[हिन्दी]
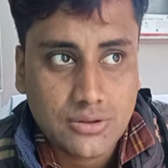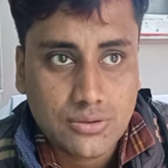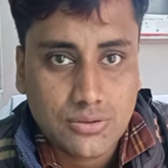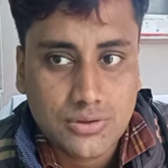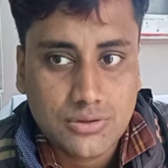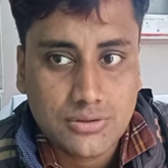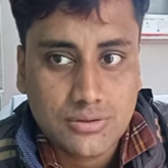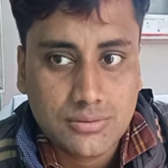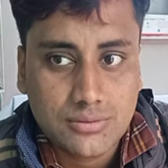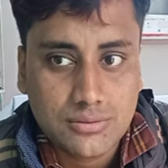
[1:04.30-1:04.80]
के
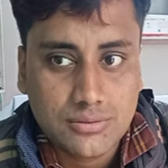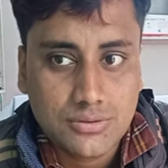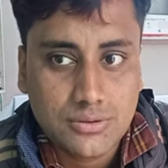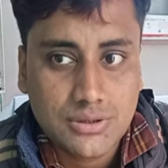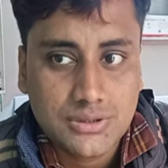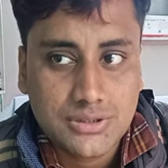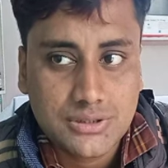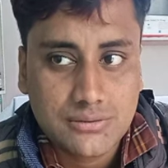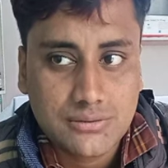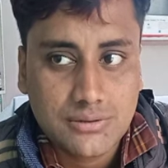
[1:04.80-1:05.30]
थॉट्स जो
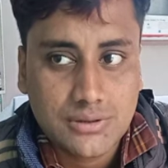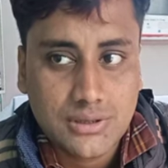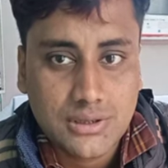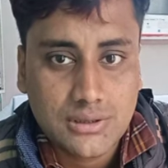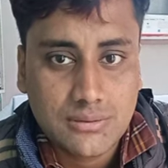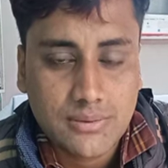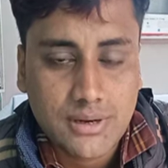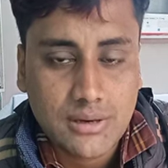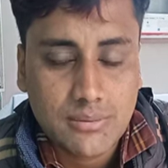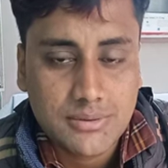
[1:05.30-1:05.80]
है उनके
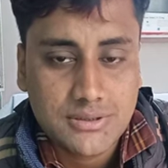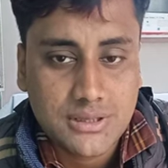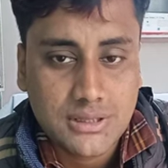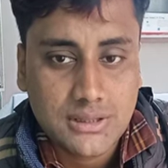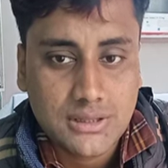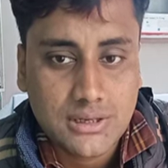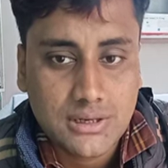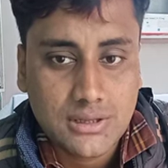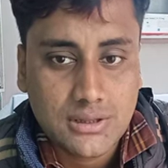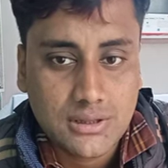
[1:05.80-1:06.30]
दिमाग में
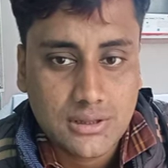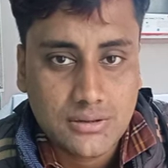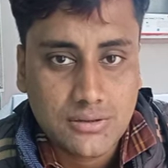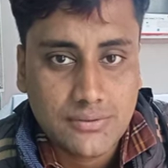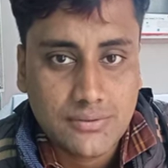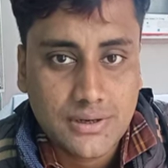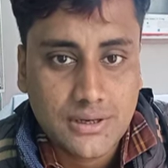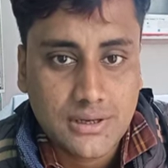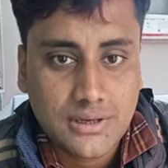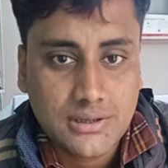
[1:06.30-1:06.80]
चलते रहते हैं तो
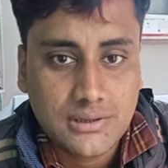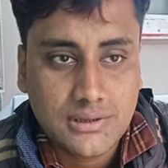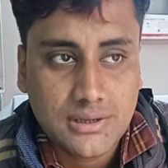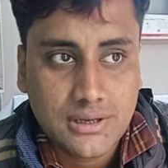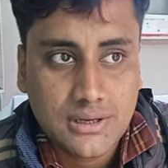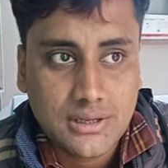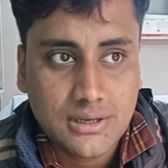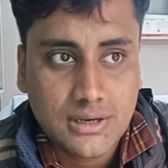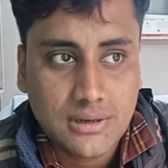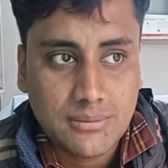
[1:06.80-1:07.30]
फ्रेंड
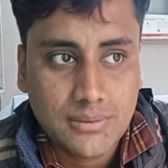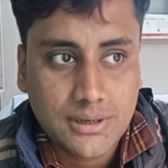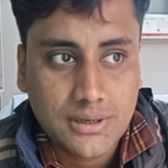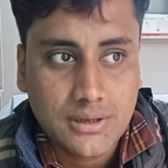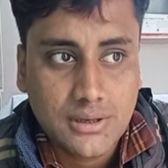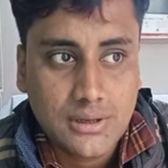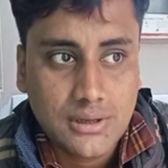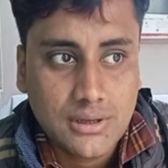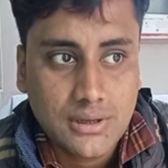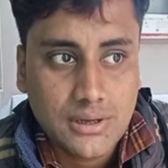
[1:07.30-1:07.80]
इसके लिए हम एक
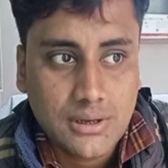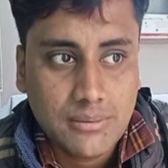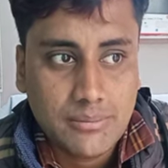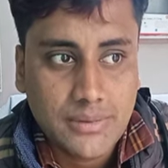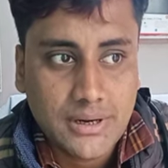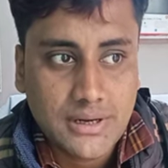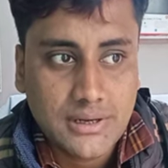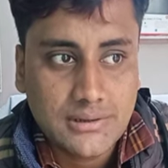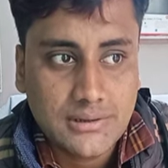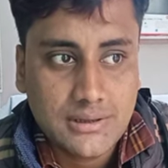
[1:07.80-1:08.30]

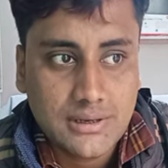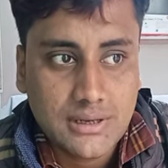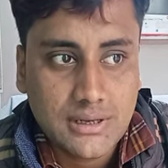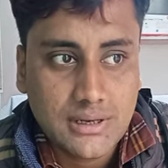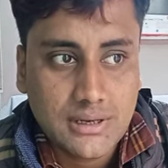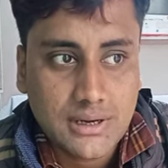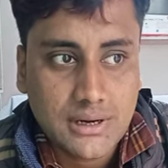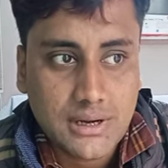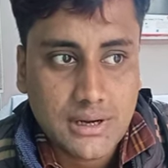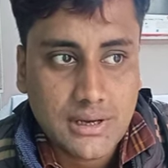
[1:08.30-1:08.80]
मेडिसिन
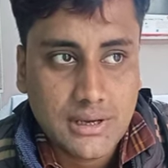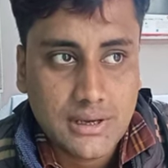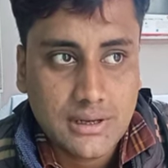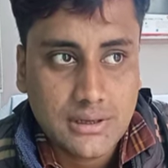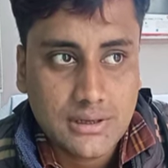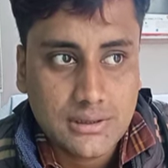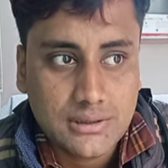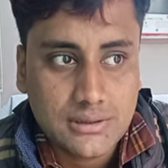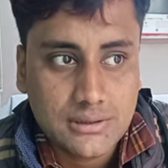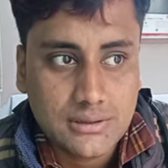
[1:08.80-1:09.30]
लेकर आए हैं
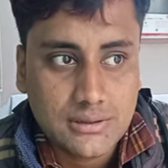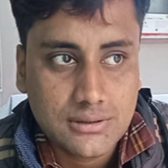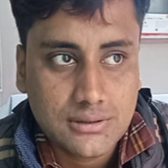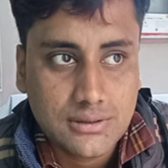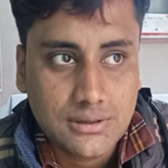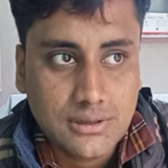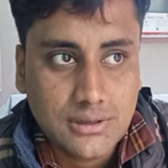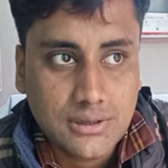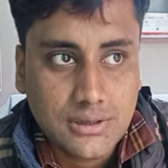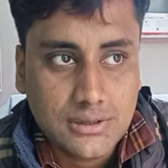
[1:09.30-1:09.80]

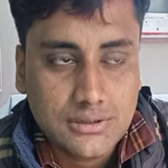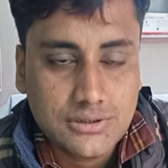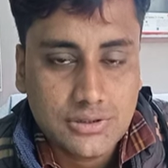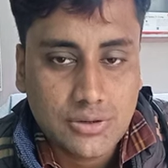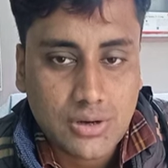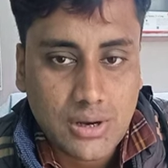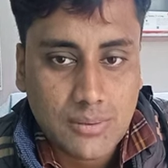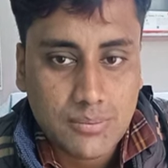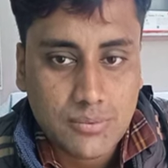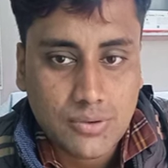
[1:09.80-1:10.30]

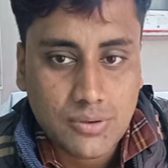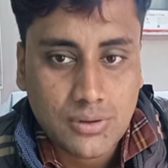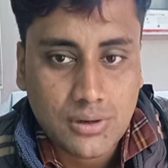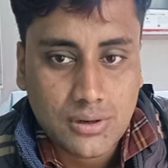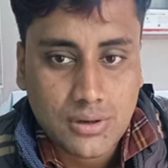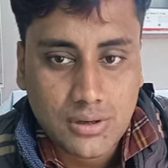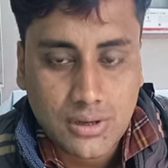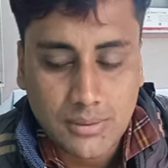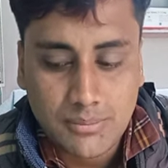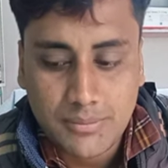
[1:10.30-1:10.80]
जो आपको
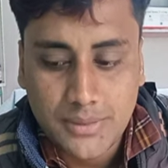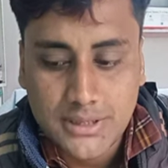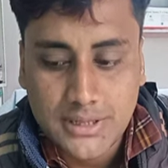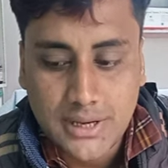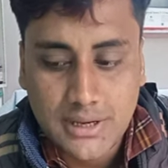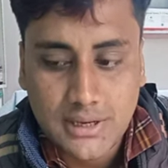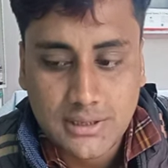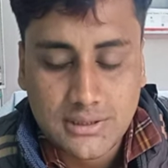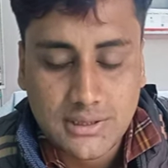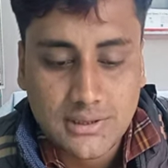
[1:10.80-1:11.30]
हम
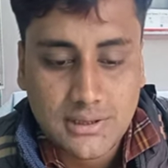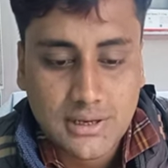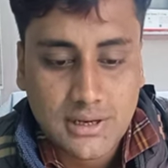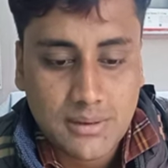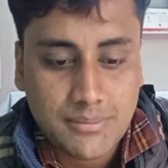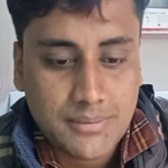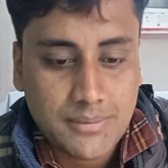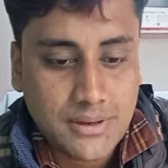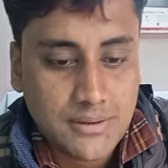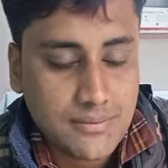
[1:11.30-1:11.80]
बताएंगे जैसे कि
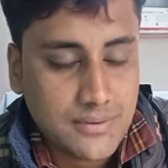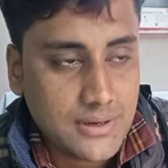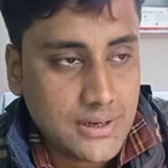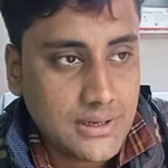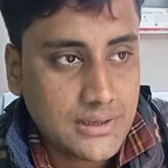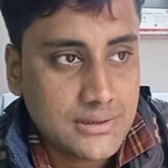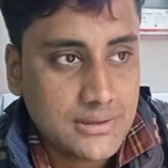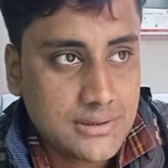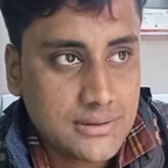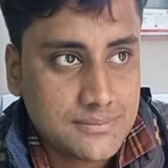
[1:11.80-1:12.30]
हमने
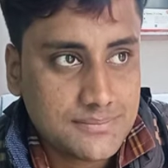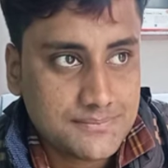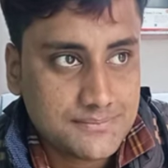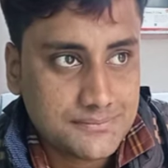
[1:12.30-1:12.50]
फ्रेंड्स